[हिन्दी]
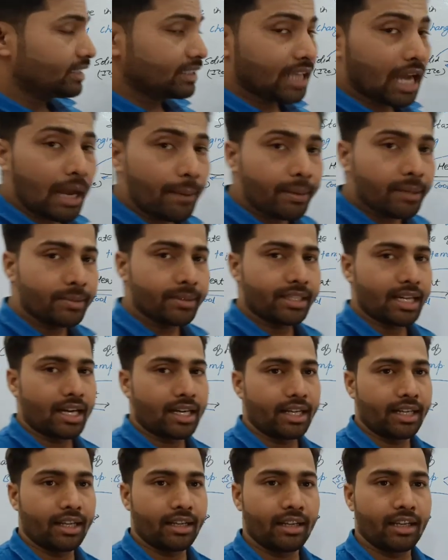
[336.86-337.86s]
यहाँ पे भी क्या
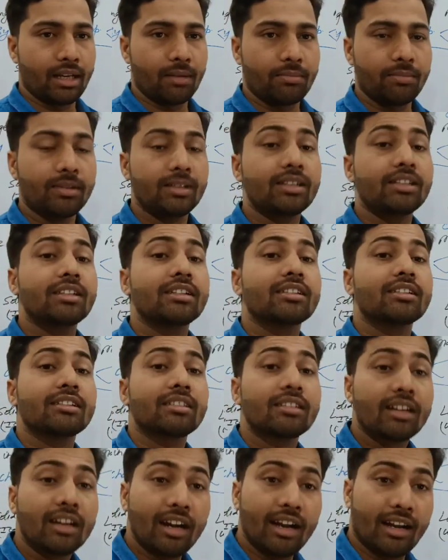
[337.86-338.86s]
करेंगे आप
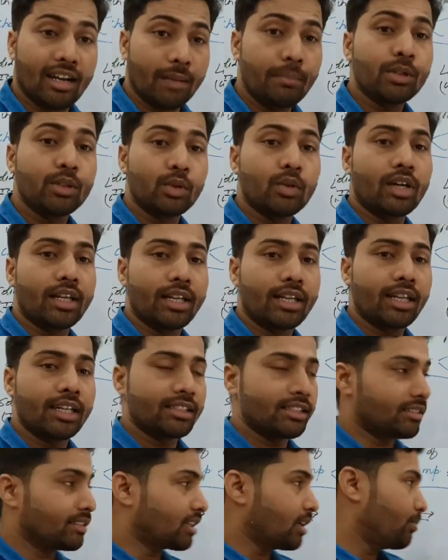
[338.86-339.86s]
गर्म ही तो करेंगे
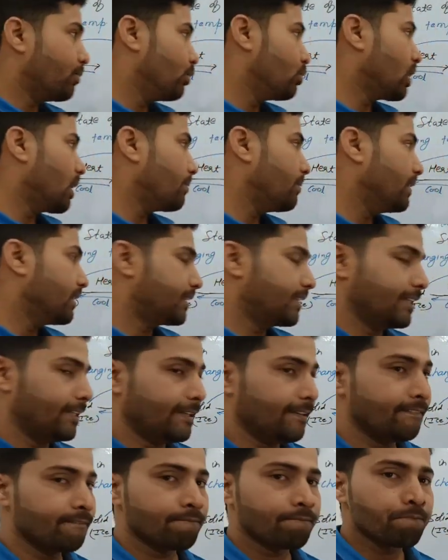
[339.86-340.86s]
जैसे कपूर आप लेते
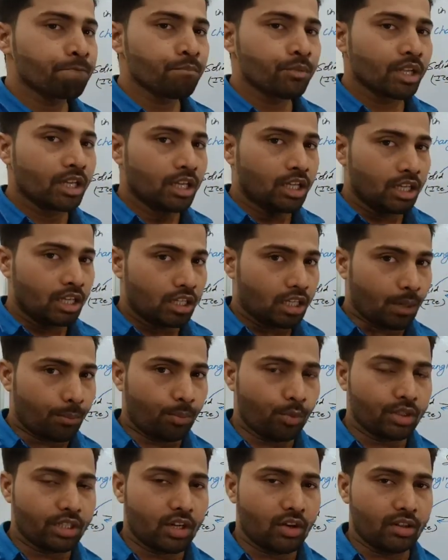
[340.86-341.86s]
हैं
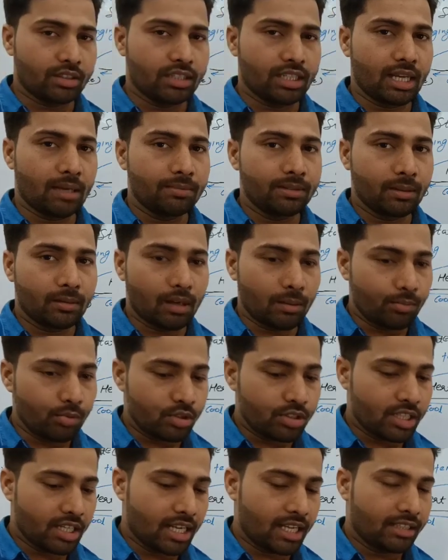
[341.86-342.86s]
कपूर क्या होता है आप जब
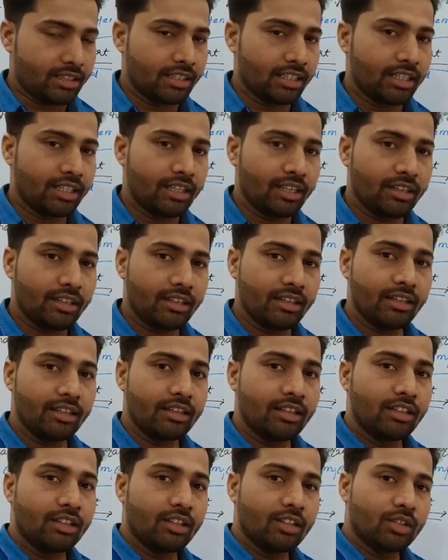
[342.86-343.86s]
कपूर जलाते
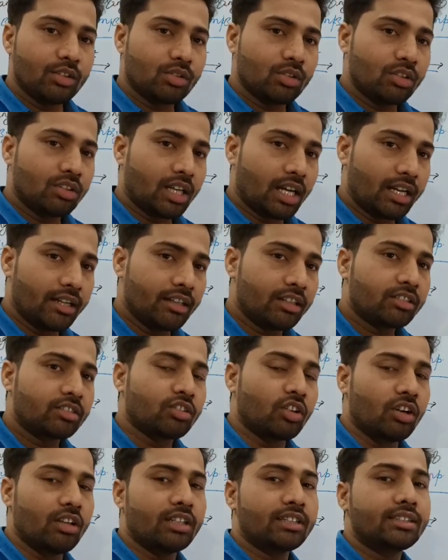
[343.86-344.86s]
हैं तो डायरेक्ट
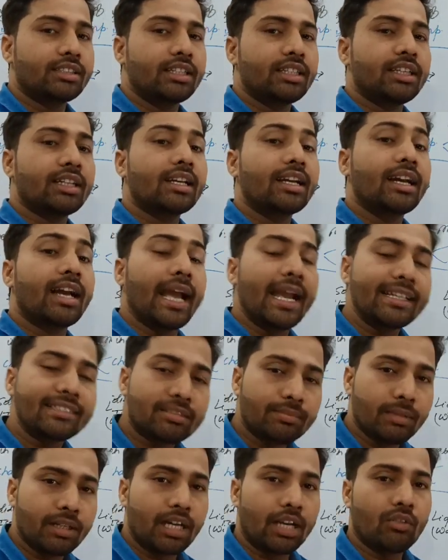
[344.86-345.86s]
सॉलिड से
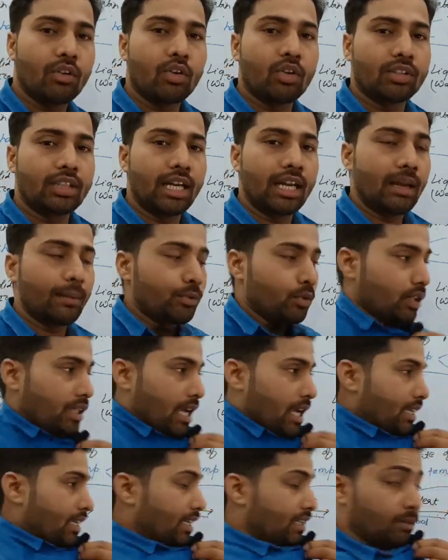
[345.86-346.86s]
गैस में कन्वर्ट होता है आपने
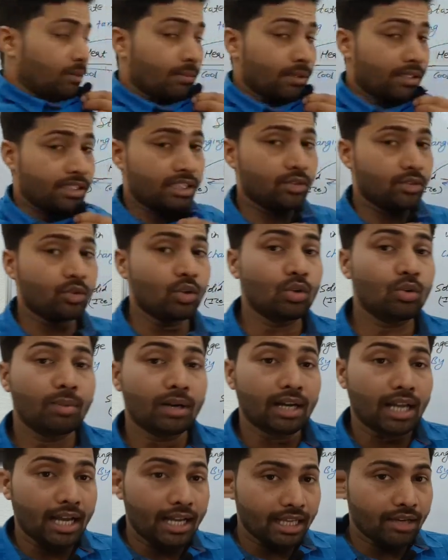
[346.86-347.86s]
क्या किया टेम्परेचर को
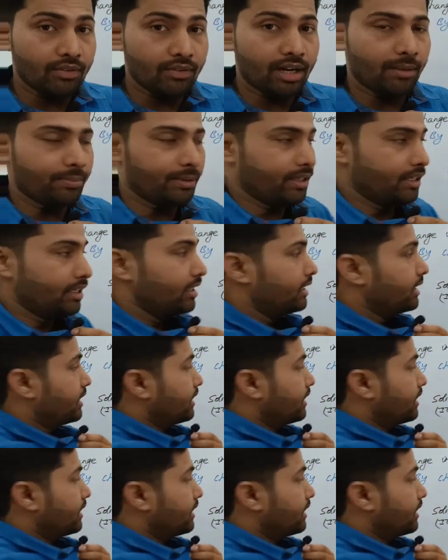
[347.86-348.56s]
बढ़ाया वहाँ पे